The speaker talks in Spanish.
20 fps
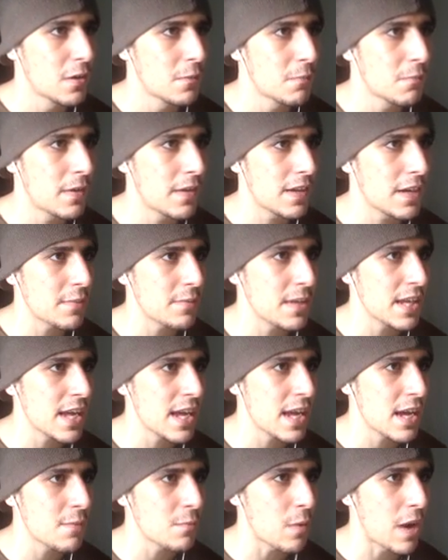Madre
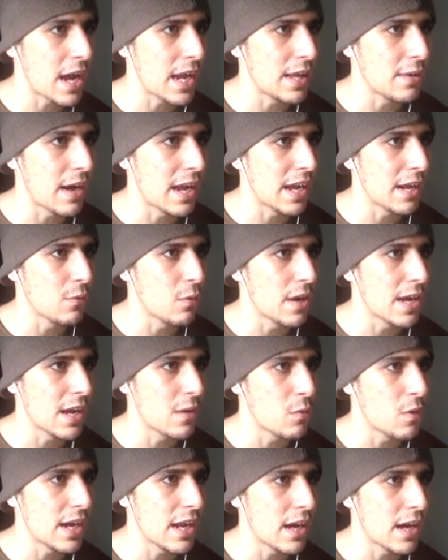mía. Vale, vale, buena,
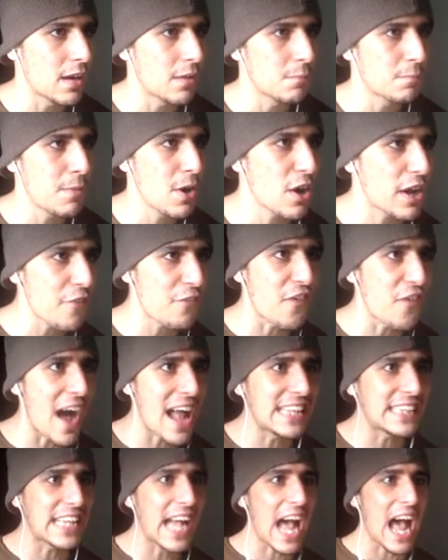buena. ¡Pero qué
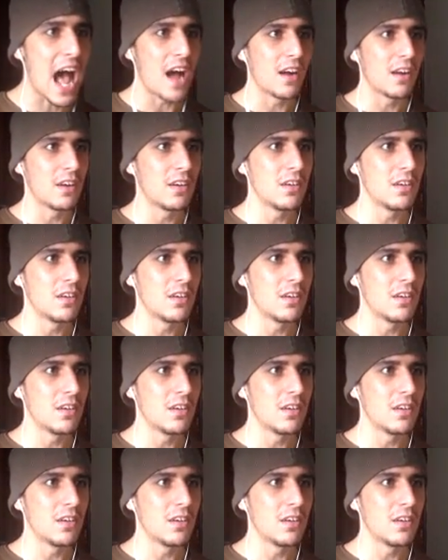falta!